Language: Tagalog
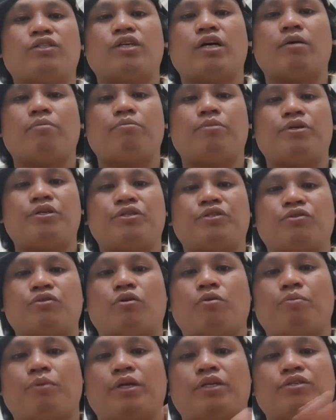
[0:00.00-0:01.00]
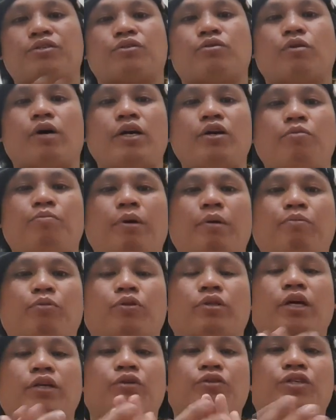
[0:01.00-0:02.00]
Chambers Office. So ngayon,
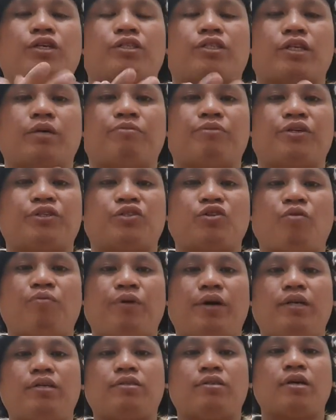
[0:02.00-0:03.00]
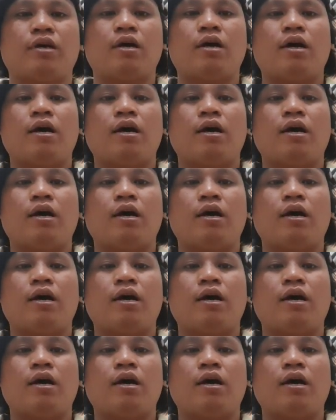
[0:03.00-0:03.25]
pagpunta nyo sa Chambers Office,